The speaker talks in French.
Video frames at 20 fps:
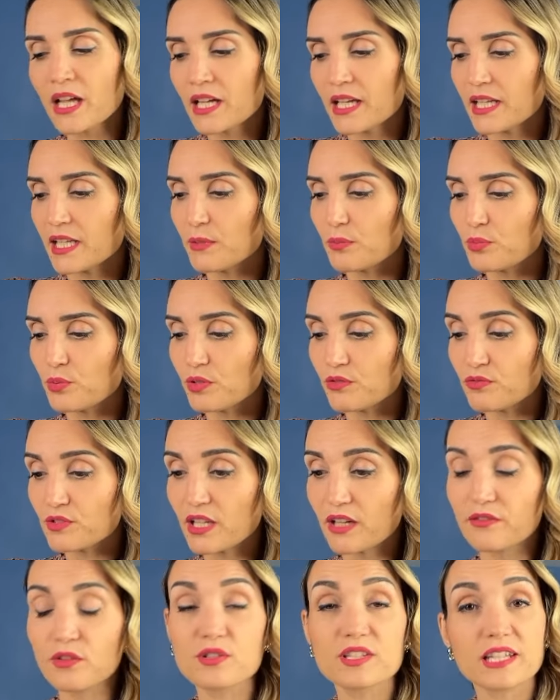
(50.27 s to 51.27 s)
Et puis vous
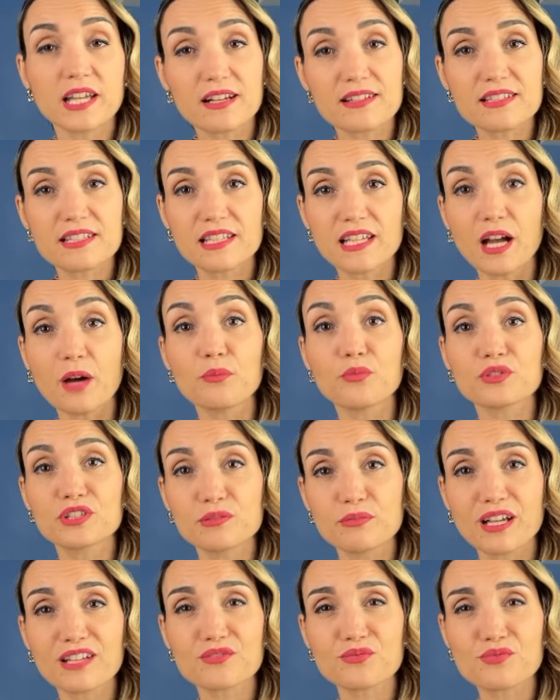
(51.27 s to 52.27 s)
avez aussi accès à mon
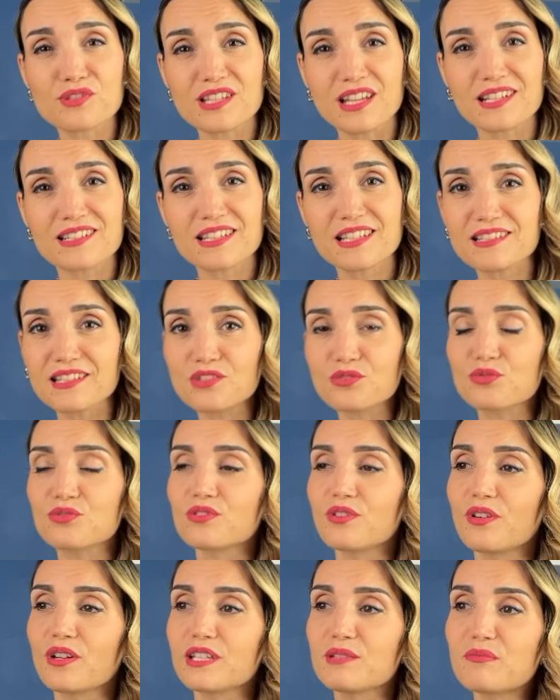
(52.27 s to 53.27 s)
immersion 5C. C'est une
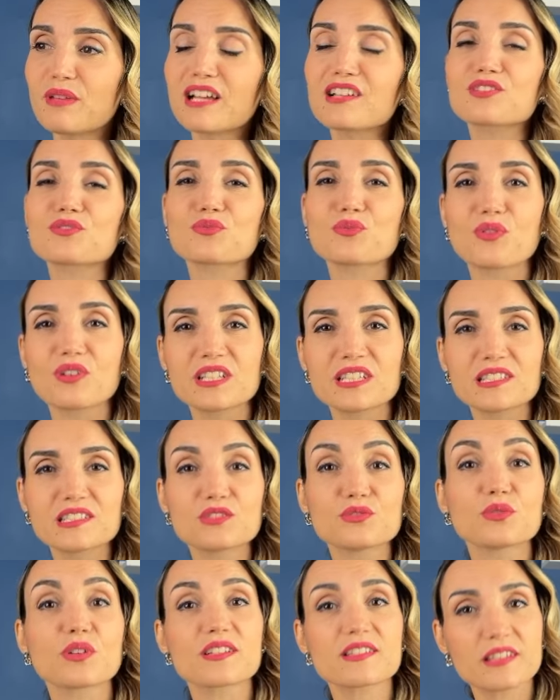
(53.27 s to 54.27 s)
euh, immersion en ligne qui
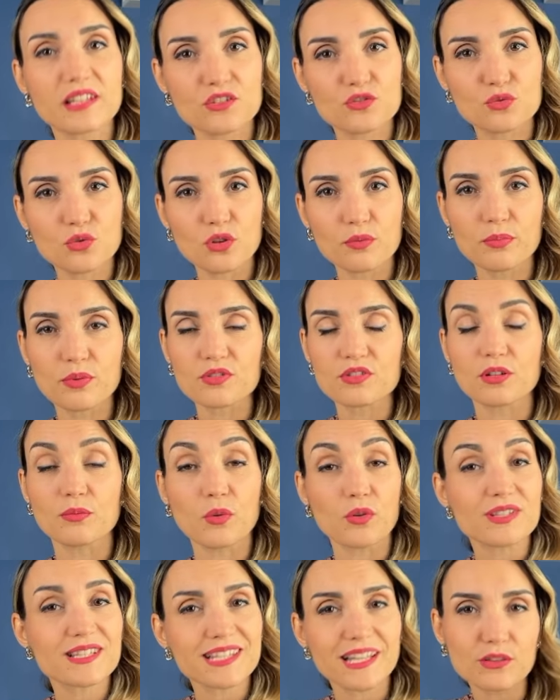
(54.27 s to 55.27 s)
dure 7 jours pour
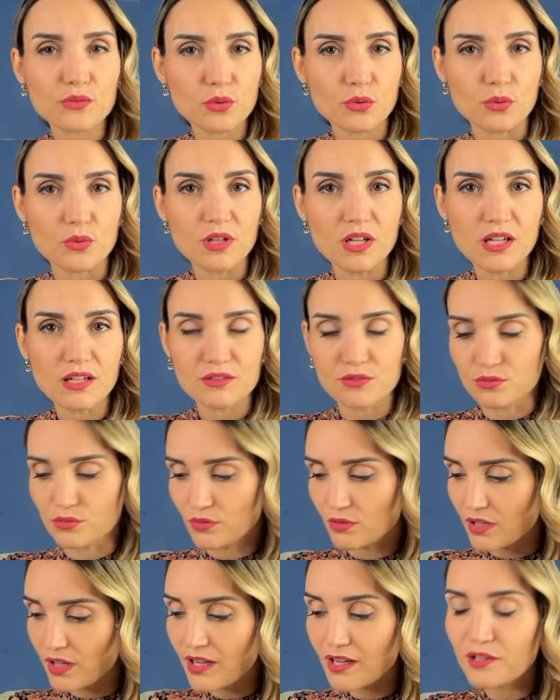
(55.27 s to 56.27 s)
seulement 7 euros, donc
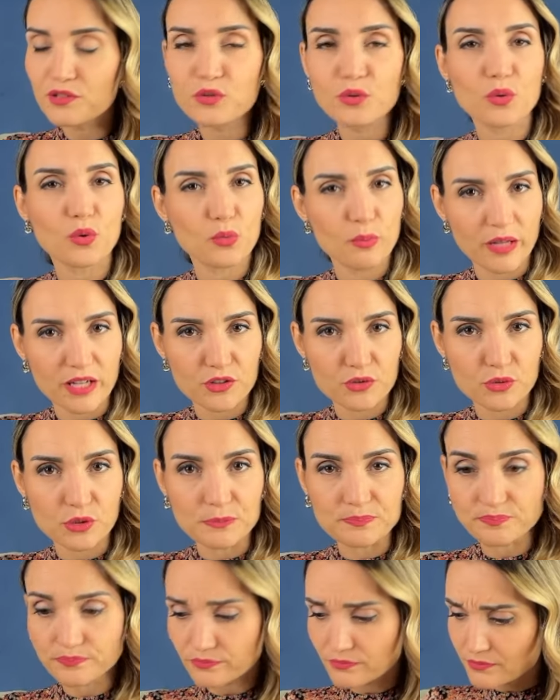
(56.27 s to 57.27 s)
1 euro par jour
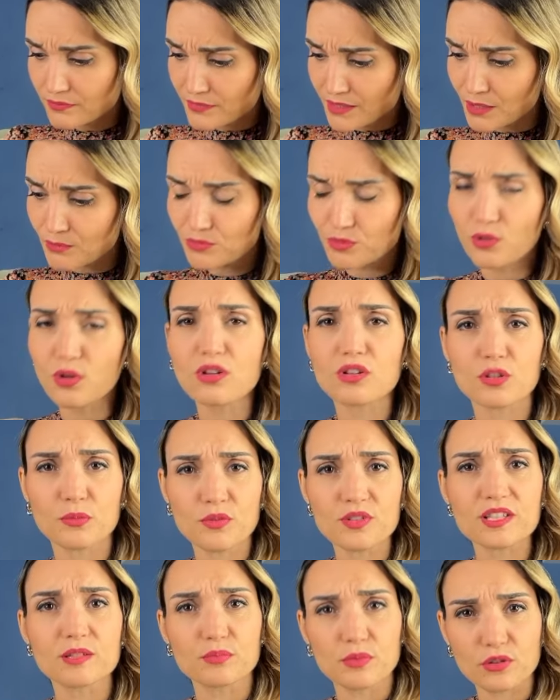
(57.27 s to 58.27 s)
pour
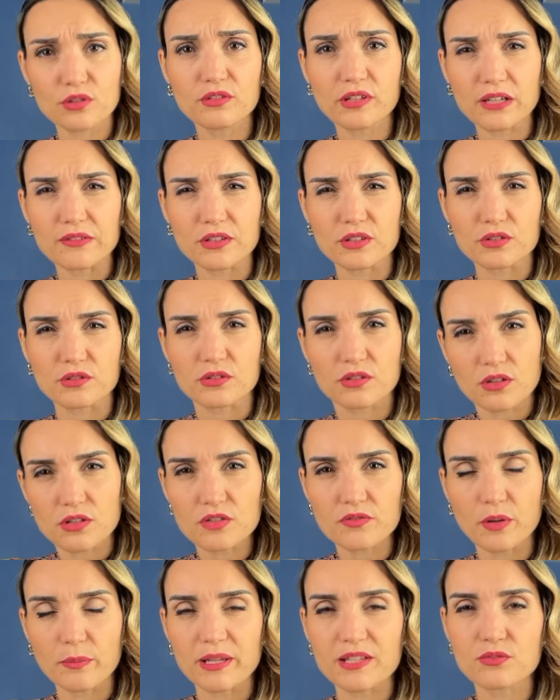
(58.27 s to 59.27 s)
commencer pour de vrai votre
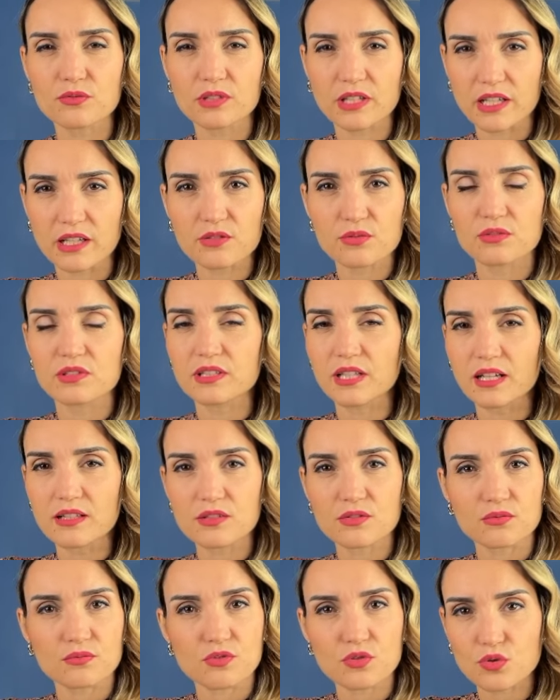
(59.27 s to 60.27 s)
transformation. Les résultats
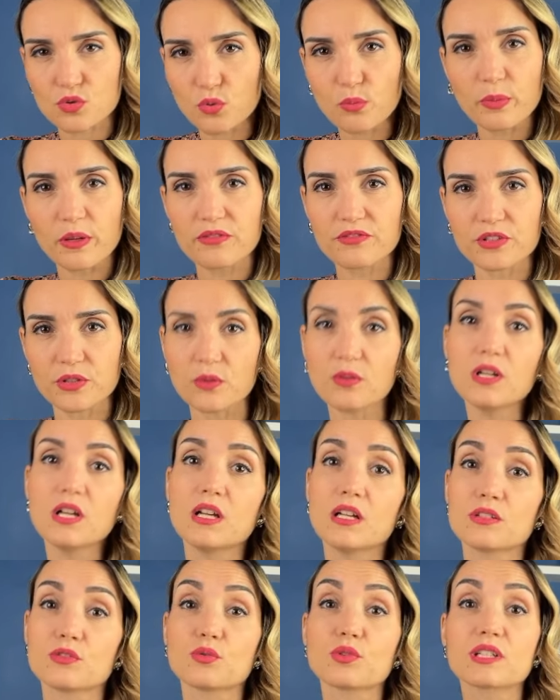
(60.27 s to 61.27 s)
sont stupéfiants.
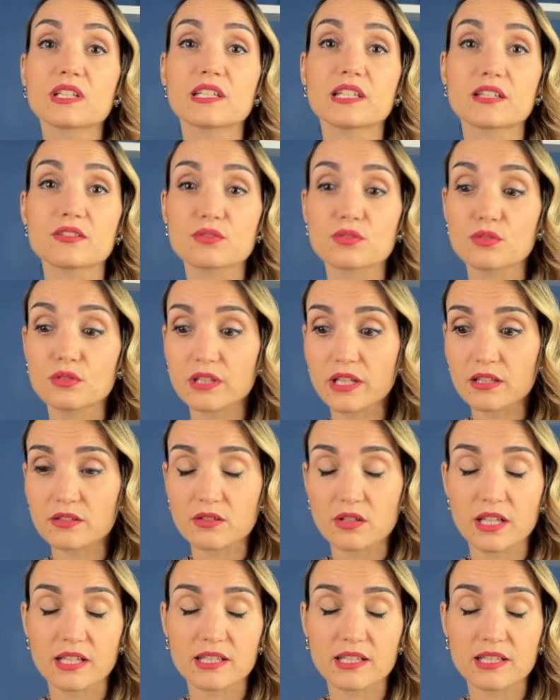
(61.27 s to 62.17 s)
Donc cliquez sur le lien dans la